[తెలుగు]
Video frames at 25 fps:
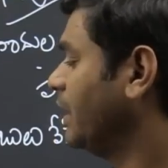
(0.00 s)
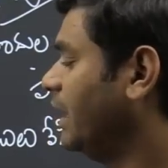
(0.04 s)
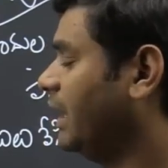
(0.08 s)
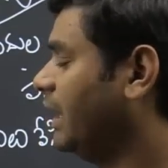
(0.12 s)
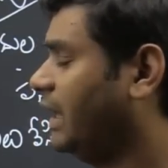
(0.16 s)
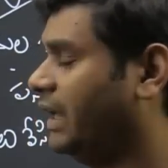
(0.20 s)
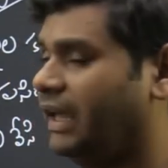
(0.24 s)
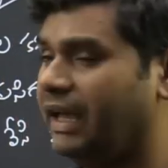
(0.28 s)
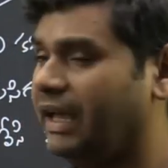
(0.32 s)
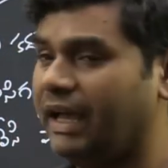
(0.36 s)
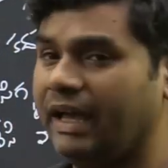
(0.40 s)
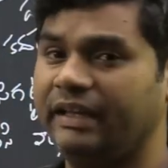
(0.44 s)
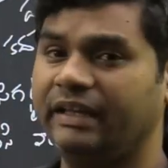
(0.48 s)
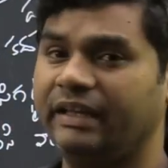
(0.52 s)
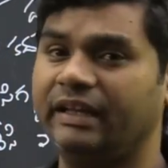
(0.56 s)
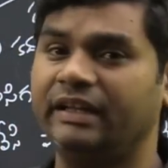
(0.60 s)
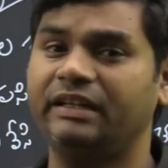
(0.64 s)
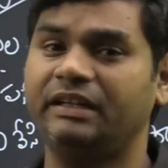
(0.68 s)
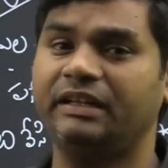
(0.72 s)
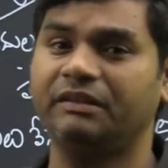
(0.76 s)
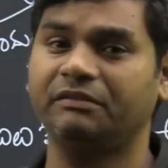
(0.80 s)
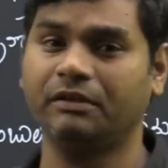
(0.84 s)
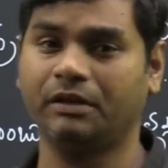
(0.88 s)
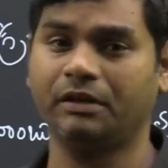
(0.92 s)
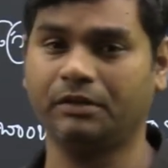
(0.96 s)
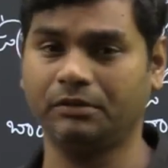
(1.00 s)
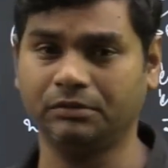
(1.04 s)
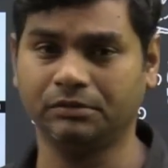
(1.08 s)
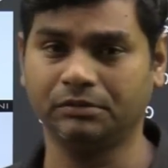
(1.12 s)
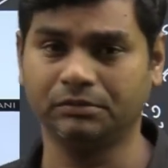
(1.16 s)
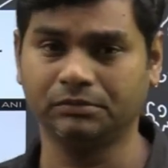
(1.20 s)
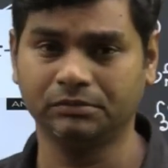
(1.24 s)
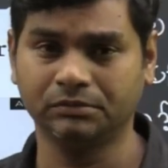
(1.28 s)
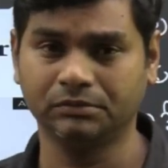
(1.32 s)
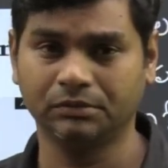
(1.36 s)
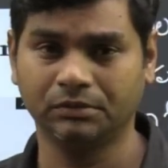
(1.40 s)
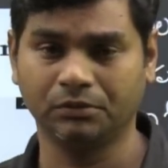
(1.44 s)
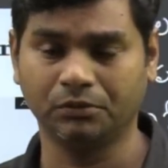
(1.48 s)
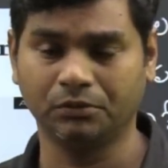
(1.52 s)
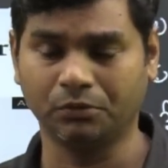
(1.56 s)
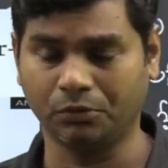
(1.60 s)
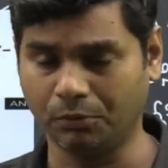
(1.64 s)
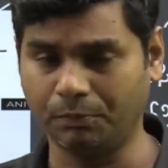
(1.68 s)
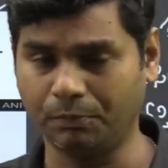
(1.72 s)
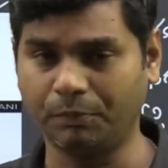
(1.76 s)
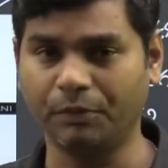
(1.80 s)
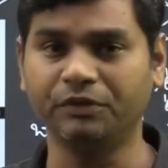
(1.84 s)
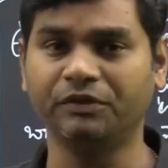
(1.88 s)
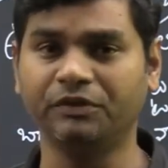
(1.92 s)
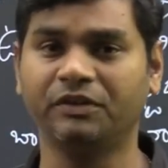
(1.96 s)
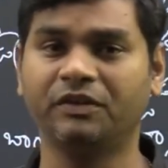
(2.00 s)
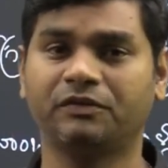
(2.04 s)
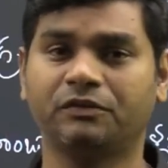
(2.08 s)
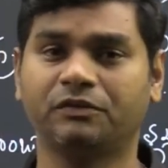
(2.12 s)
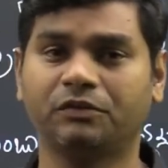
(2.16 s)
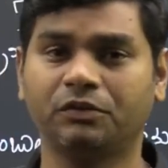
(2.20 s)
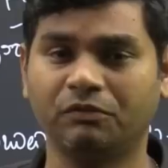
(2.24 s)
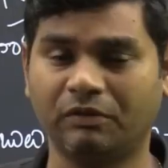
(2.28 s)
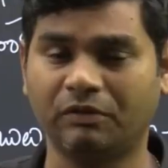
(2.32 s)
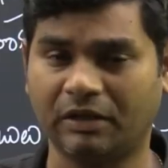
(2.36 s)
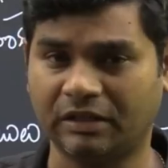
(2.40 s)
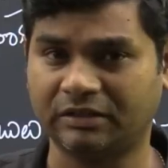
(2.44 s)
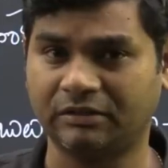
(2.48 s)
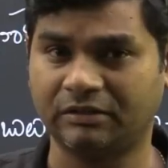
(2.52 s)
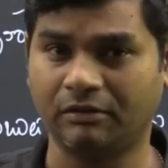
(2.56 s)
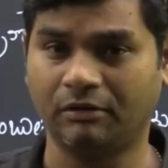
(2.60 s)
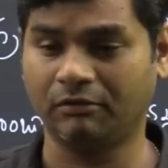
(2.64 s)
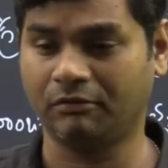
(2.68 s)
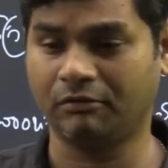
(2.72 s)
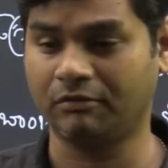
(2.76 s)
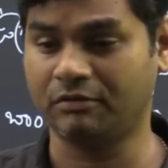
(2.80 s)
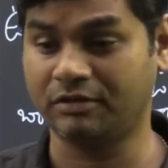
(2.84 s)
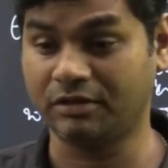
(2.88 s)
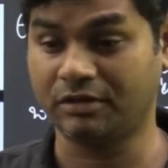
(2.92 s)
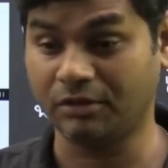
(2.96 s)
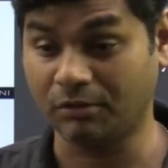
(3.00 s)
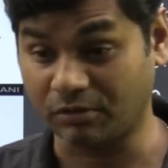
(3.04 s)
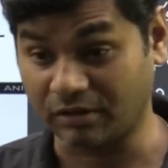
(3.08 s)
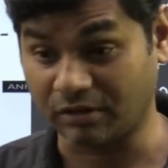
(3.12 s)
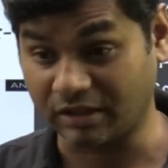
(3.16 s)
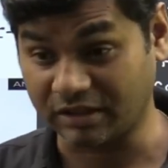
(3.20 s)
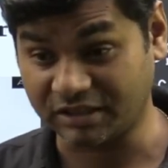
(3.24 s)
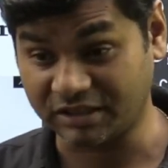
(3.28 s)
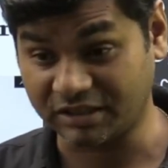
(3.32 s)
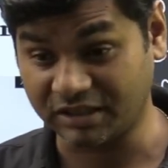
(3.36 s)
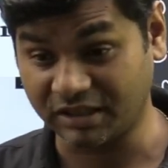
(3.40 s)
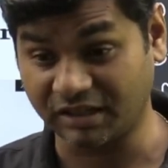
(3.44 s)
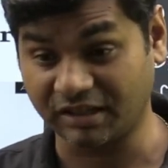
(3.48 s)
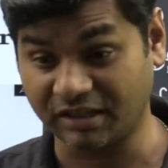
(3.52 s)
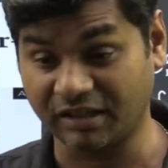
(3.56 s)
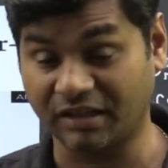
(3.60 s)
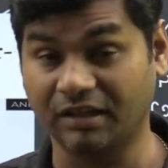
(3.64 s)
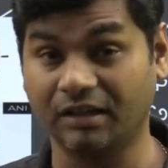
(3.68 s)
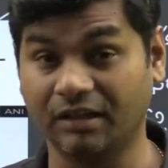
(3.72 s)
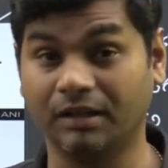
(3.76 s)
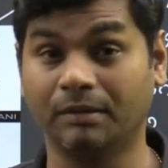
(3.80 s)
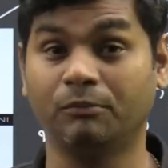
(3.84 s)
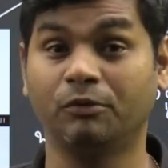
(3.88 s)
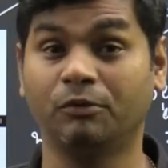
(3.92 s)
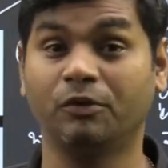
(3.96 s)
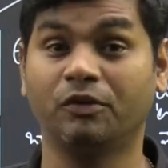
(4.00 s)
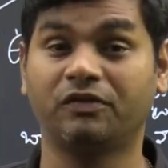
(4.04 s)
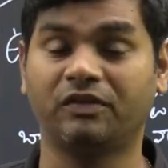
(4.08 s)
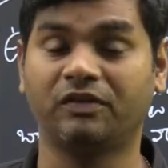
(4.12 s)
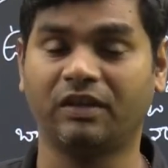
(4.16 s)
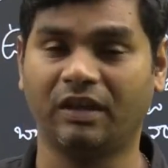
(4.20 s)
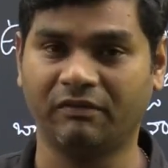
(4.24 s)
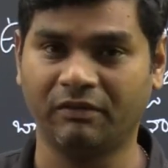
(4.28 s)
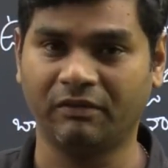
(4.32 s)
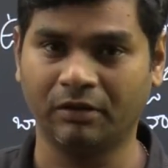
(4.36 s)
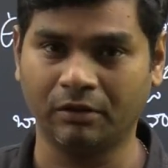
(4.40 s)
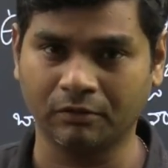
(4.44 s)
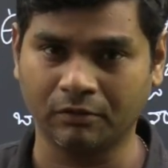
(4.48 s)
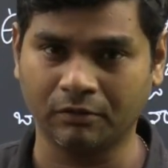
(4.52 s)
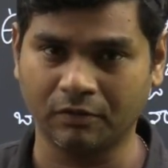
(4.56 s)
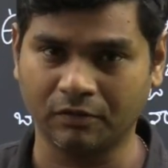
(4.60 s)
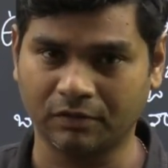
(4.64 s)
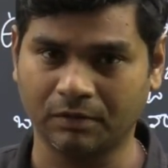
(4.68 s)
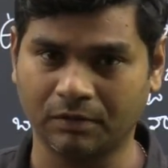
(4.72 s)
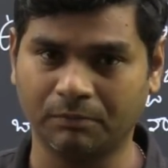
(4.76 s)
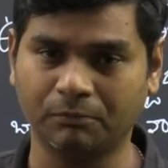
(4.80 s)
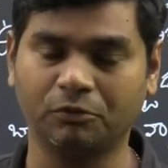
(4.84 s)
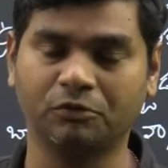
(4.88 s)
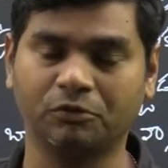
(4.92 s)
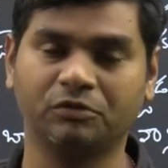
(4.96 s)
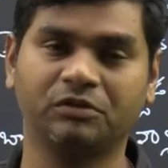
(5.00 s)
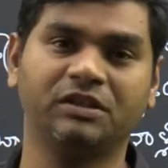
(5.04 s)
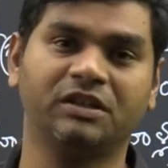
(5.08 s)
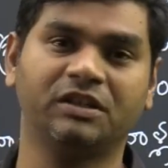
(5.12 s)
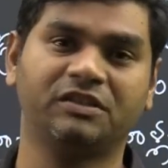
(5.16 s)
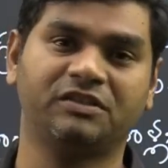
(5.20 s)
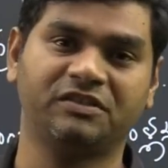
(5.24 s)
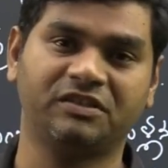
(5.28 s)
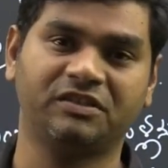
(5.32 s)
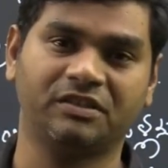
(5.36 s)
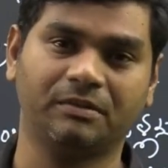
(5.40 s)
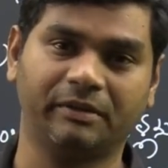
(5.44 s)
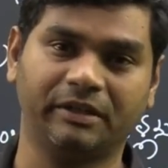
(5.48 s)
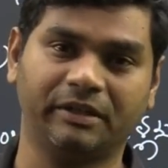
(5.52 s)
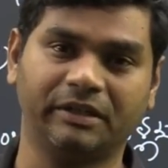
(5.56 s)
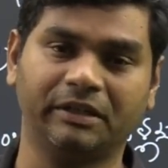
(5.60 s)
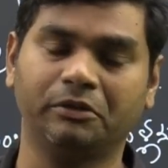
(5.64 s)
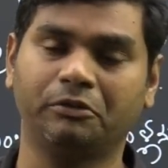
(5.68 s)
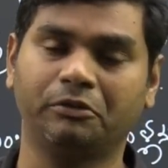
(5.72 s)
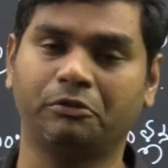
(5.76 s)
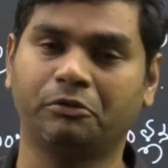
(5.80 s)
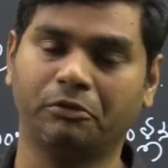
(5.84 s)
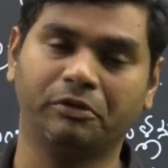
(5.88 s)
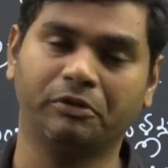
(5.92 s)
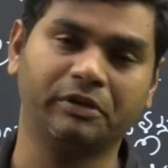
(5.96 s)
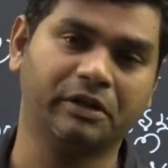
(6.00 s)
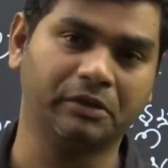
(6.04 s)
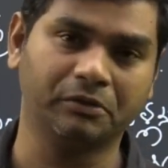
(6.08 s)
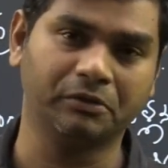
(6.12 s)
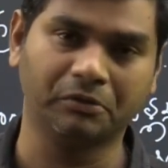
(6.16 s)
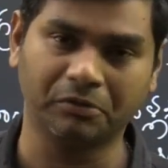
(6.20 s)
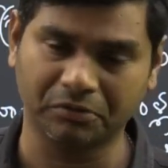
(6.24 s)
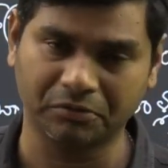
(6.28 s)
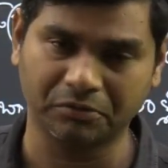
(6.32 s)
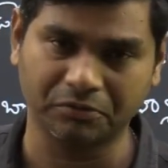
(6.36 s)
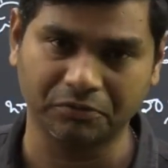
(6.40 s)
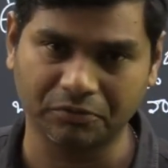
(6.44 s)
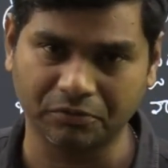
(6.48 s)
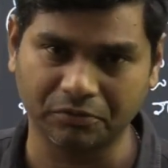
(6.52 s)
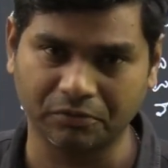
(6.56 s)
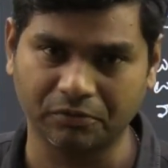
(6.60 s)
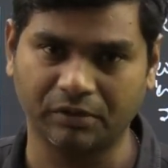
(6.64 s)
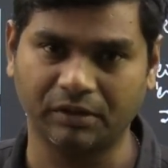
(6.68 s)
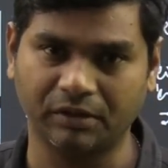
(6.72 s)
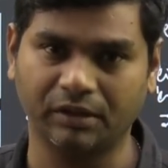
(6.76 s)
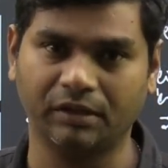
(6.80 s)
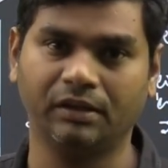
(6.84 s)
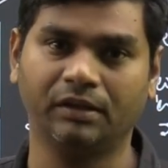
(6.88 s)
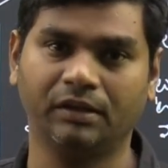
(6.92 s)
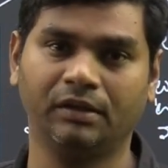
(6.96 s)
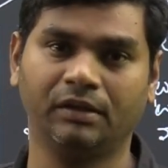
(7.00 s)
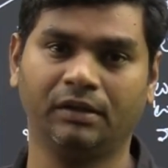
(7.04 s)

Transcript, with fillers: ఏఐఐటి వారు రూపొందిస్తూ వార్తలోకి వచ్చారు రక్షణ రంగంలో సేవల కోసం ఉద్దేశించబడిన డ్రోన్ అని గుర్తుంచుకోండి